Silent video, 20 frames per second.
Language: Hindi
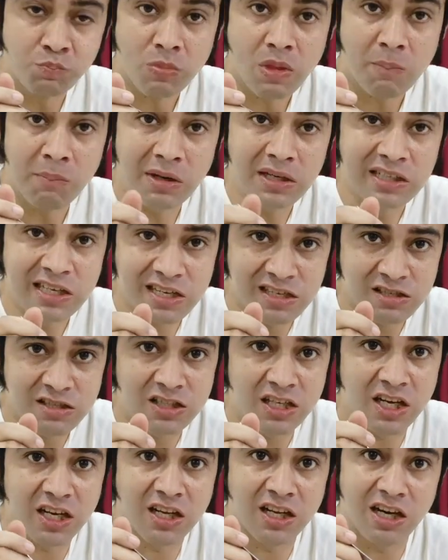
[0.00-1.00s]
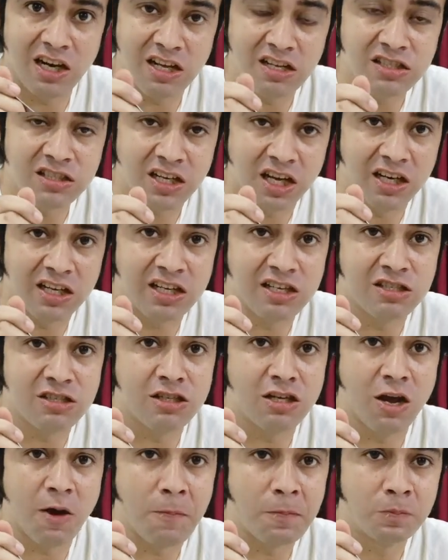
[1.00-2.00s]
बट टेस्टी है करेले से ज़्यादा
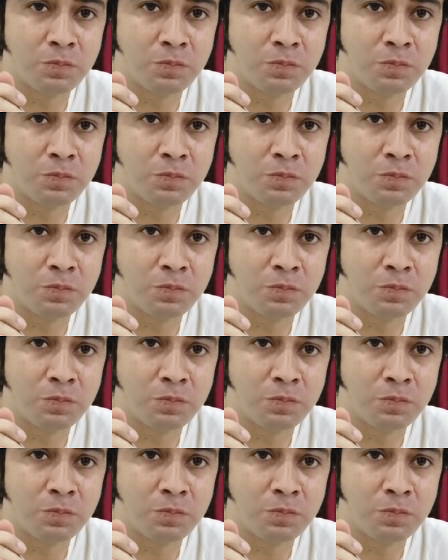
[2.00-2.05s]
टेस्टी है